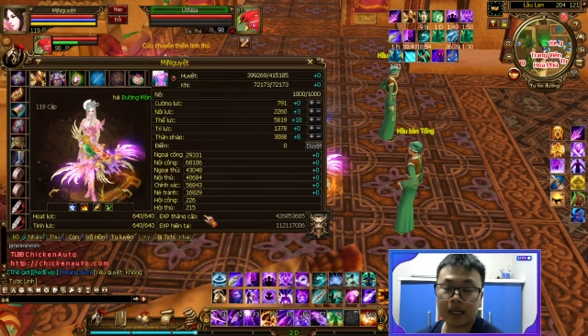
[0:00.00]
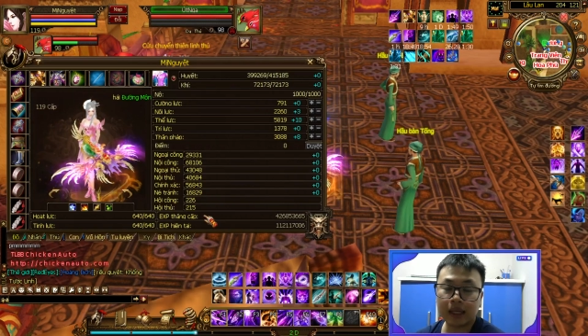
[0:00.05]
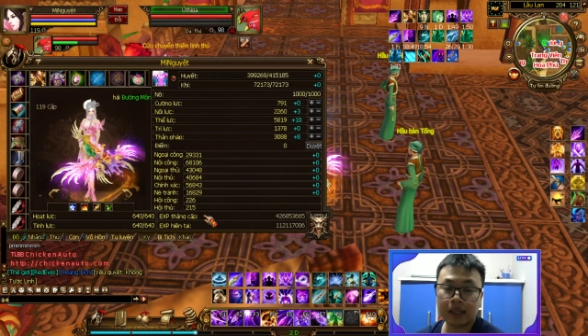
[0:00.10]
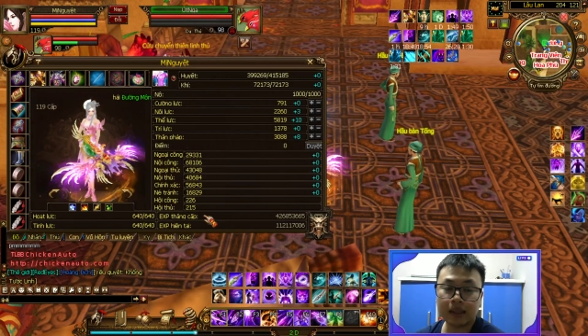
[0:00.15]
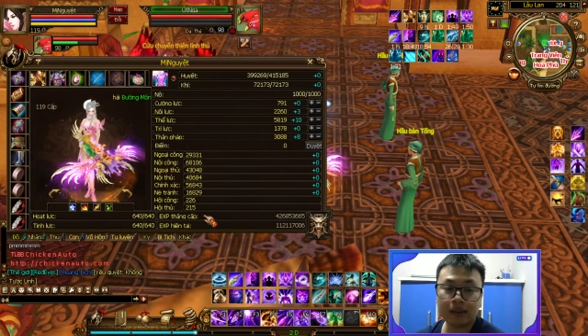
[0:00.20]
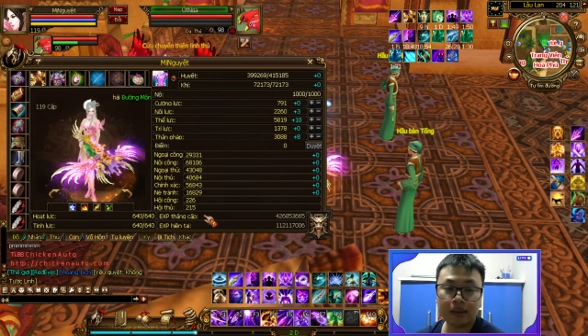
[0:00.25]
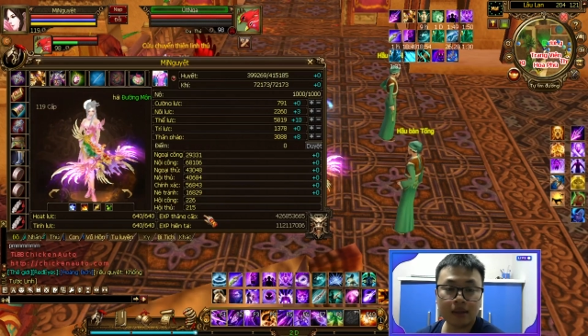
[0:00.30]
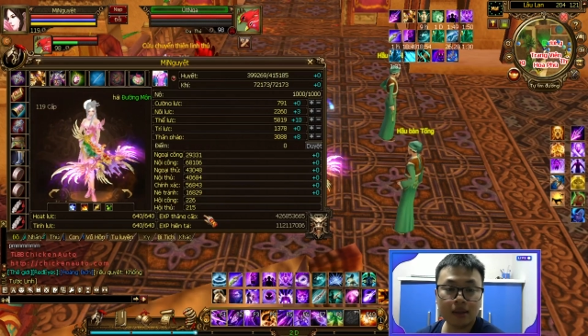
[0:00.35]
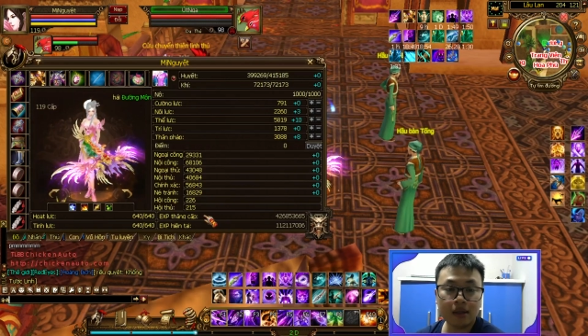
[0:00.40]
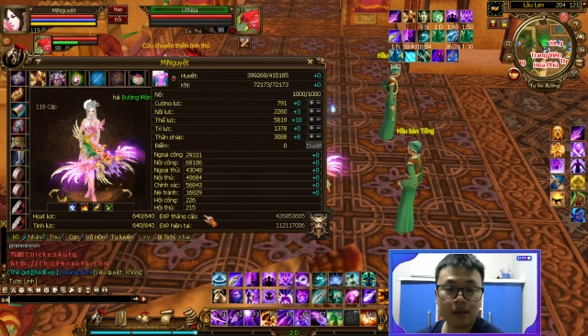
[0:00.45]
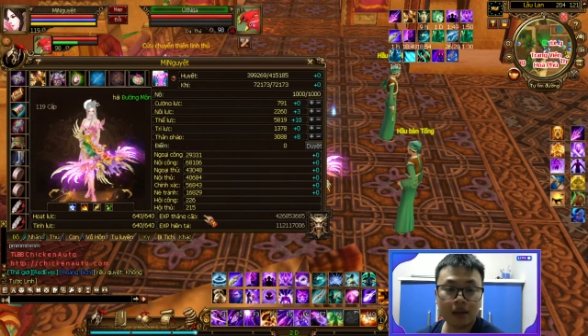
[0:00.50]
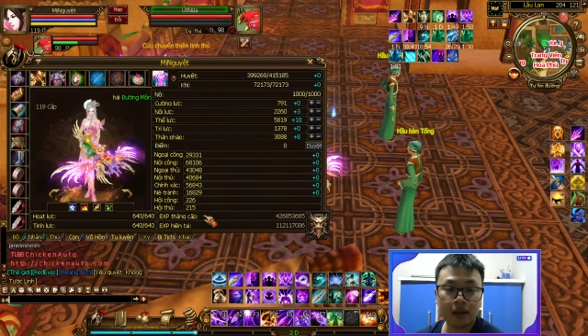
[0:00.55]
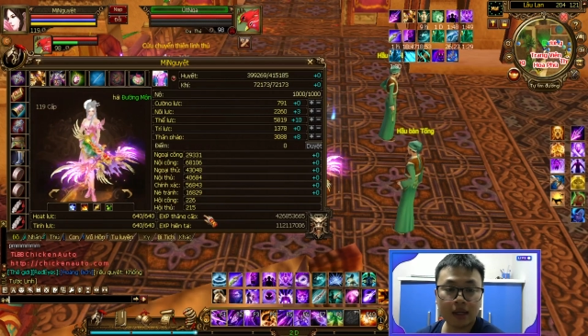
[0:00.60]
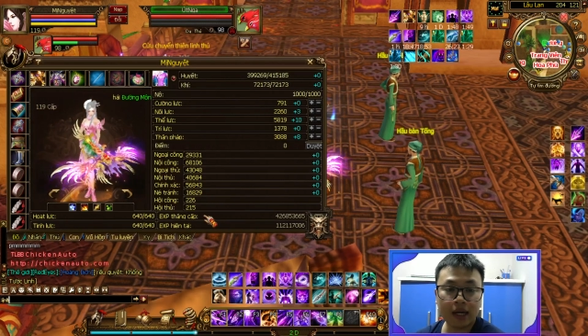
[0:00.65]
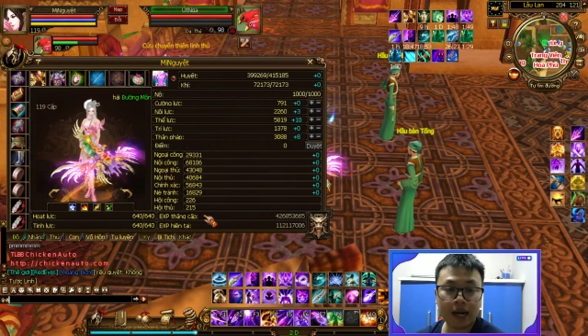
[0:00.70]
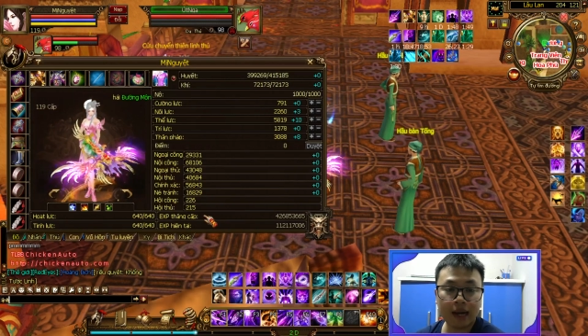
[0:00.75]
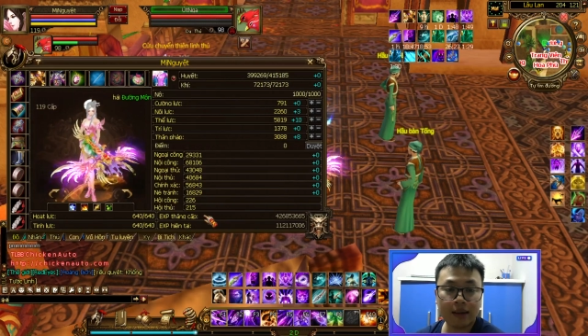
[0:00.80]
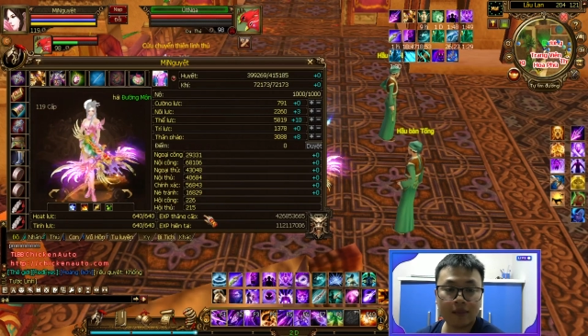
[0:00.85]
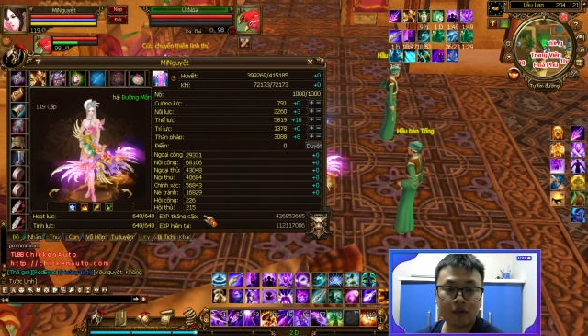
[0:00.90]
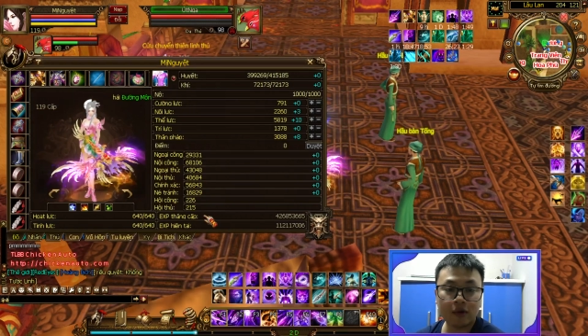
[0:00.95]
cái lượng
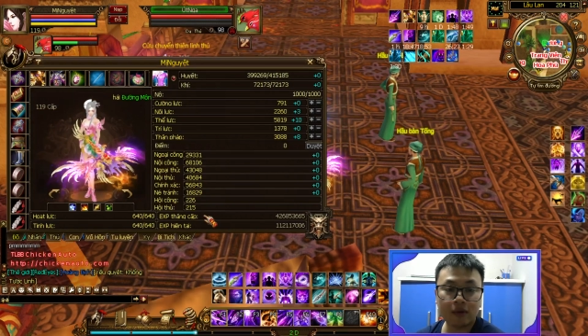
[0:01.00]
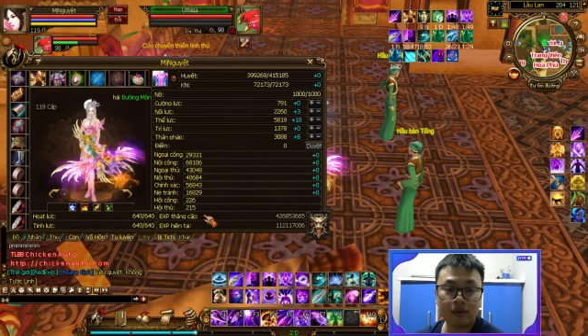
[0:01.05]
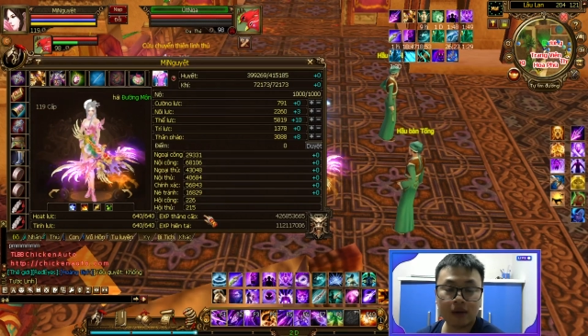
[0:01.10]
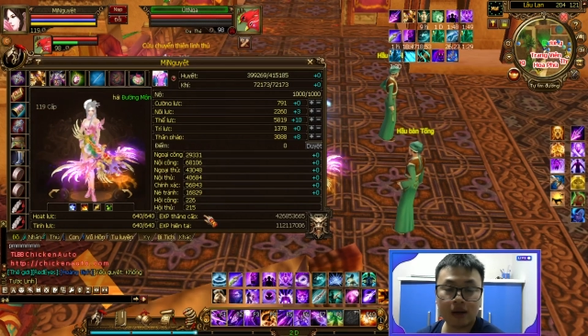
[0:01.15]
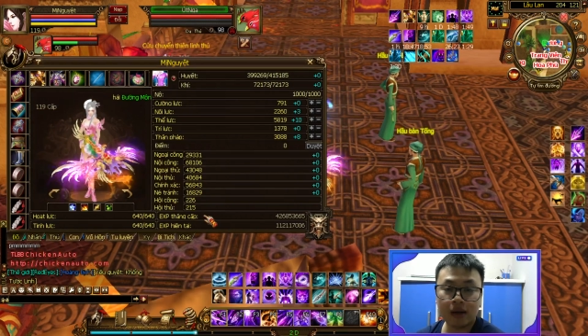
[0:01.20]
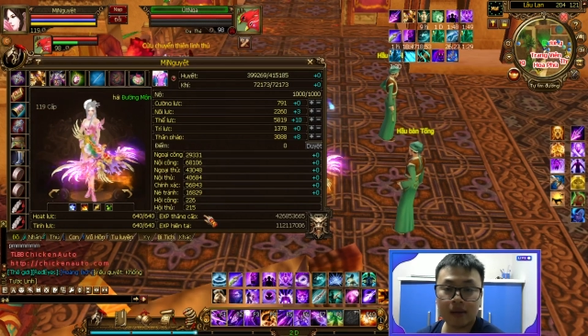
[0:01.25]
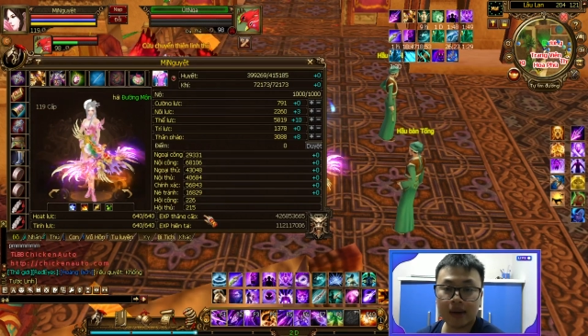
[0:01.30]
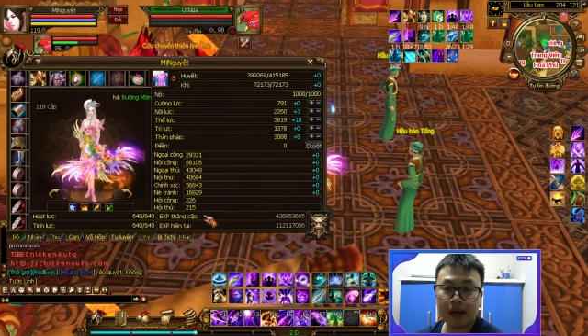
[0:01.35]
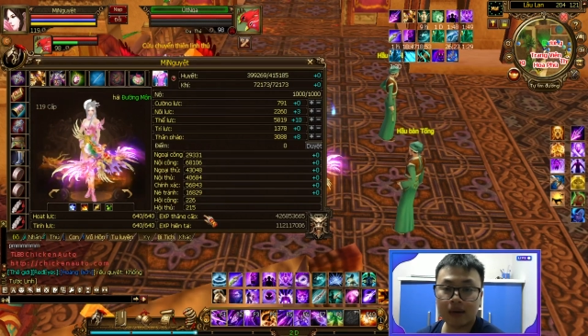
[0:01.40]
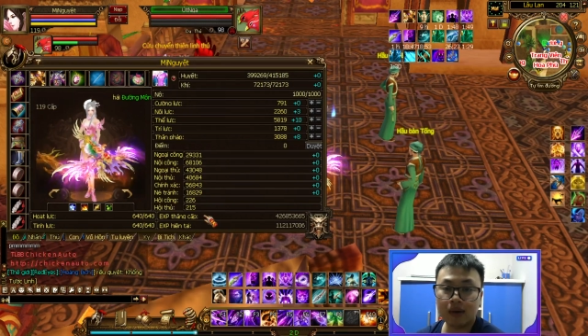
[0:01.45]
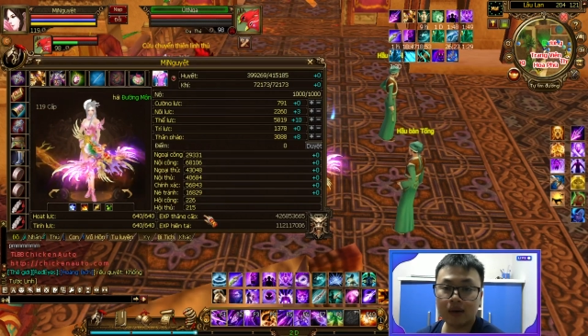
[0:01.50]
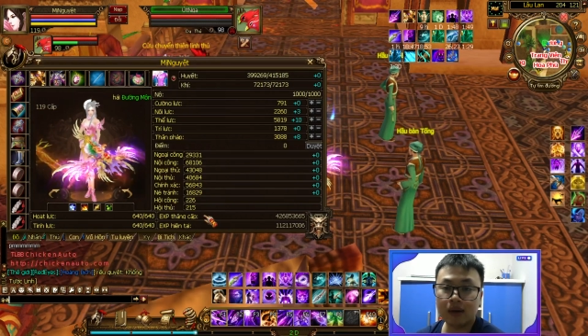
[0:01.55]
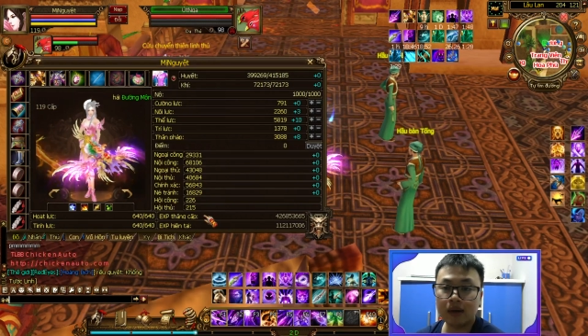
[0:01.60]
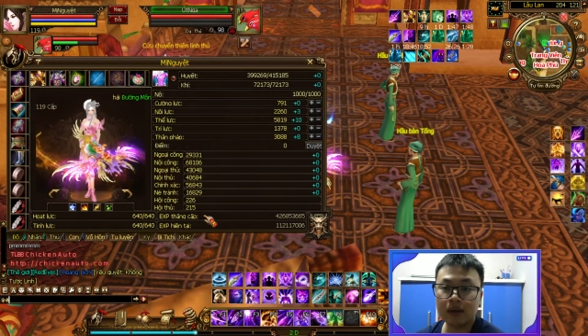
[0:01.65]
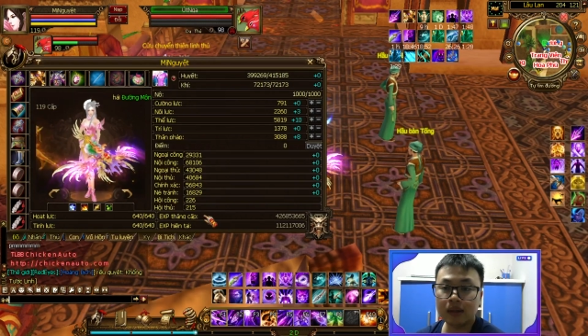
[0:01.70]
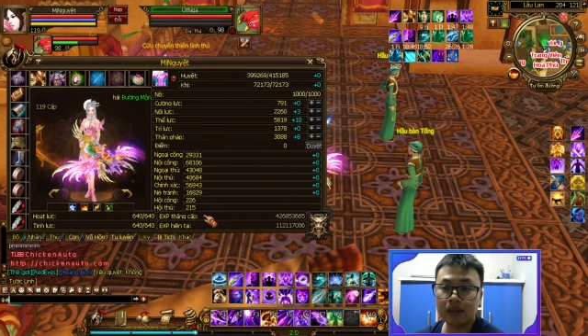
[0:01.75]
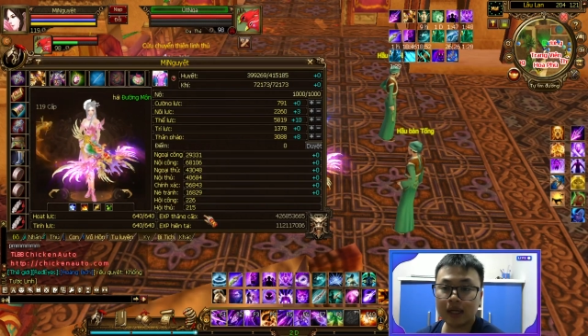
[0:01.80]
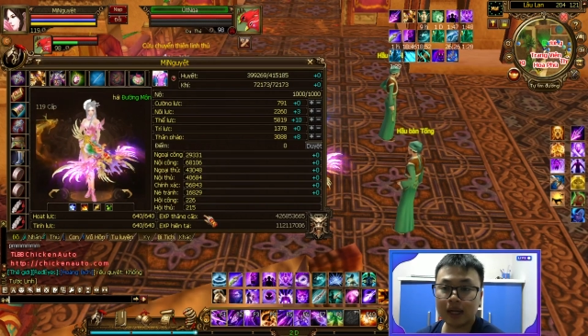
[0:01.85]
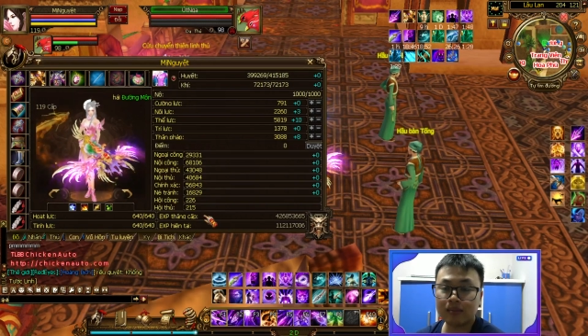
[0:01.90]
đam vào người bạn nó lớn